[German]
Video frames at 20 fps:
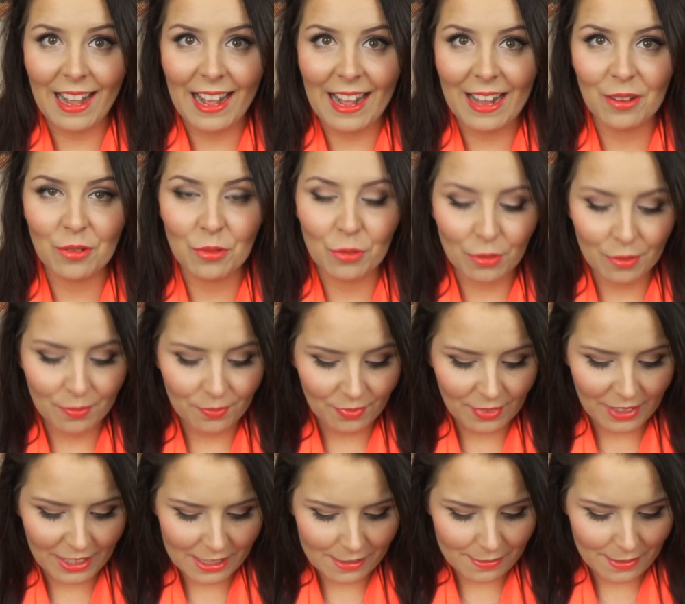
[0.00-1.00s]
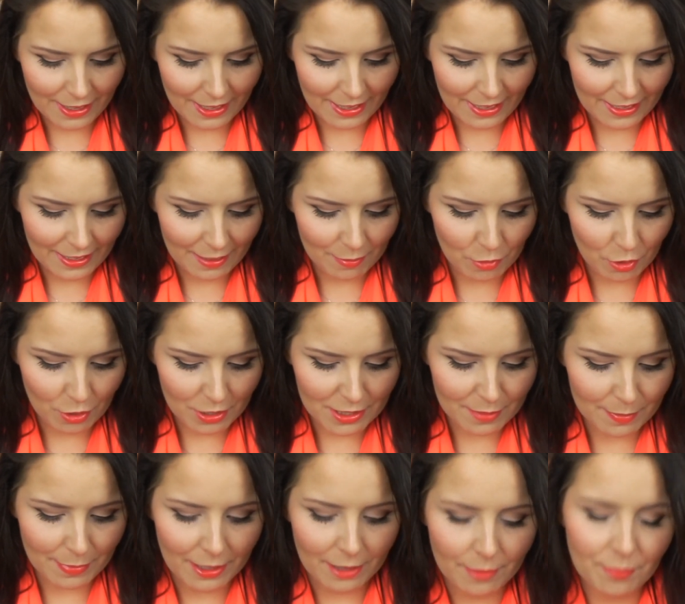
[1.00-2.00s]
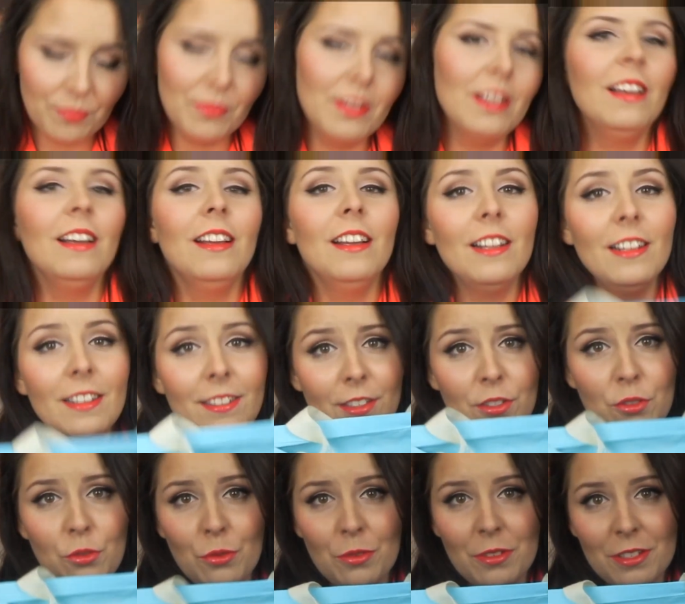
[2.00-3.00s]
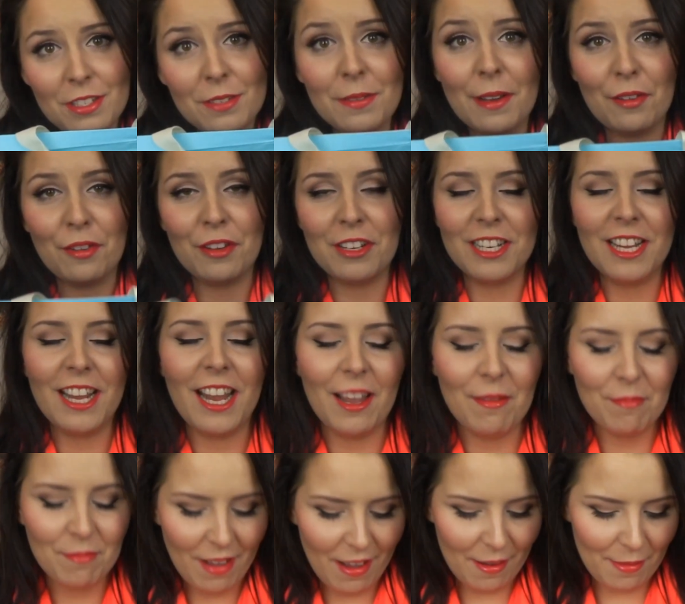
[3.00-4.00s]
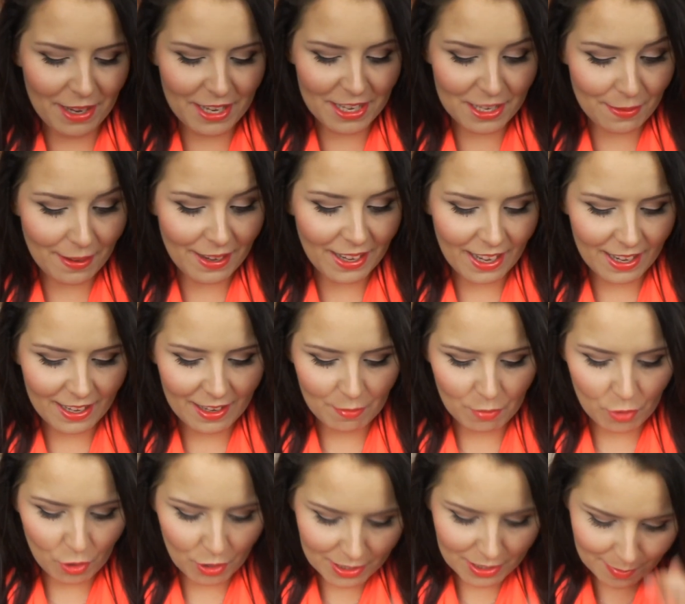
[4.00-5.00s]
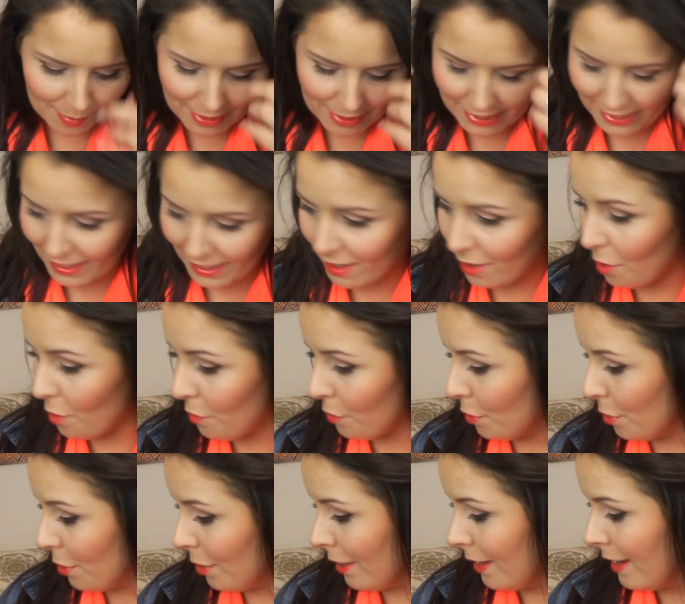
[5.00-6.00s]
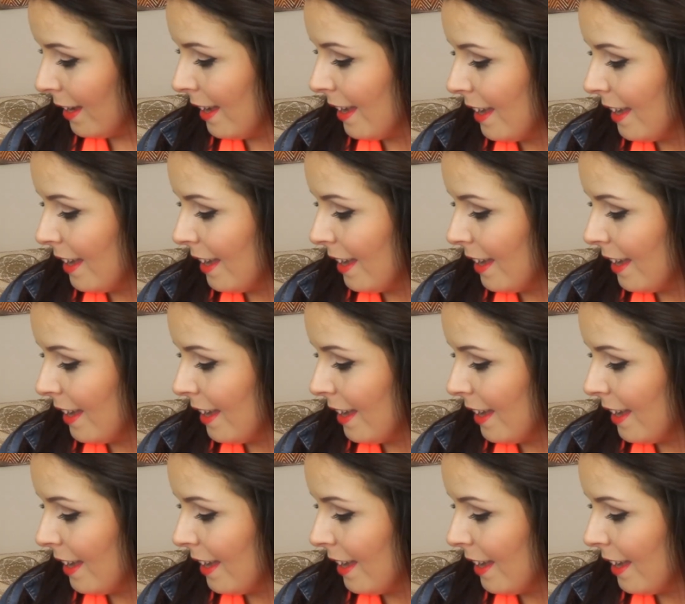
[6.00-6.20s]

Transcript: Hallo, ich war gerade im Rossmann. Die Tüte ist zwar von DM, aber ich war gerade im Rossmann einkaufen und